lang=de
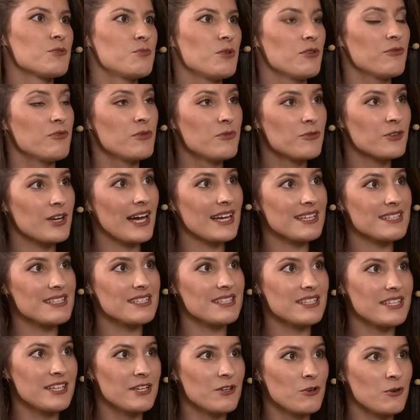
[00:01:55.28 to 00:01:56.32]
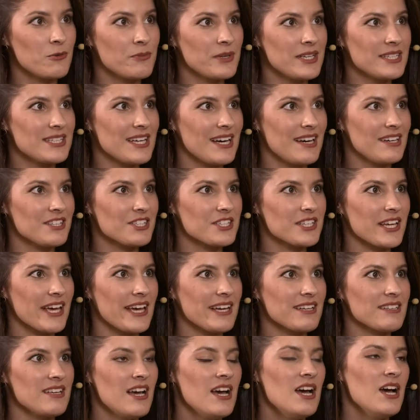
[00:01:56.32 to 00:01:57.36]
über 85 Kilometer
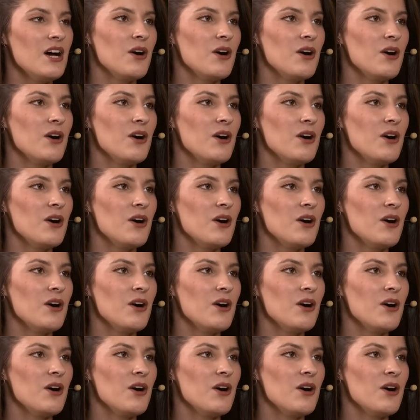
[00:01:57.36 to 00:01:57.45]
erstreckt.